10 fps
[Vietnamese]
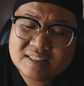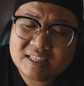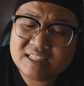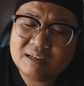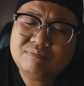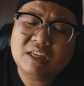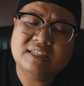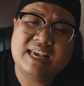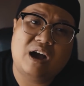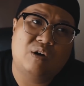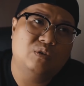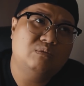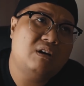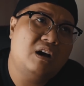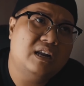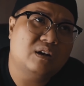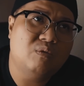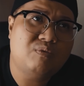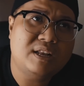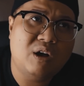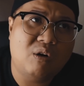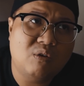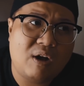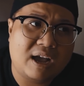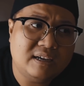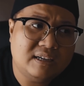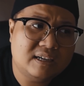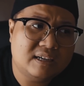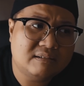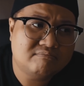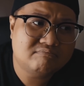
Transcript: Thì nhóm tân giàu lúc đó là cũng phải độ khoảng uh, à,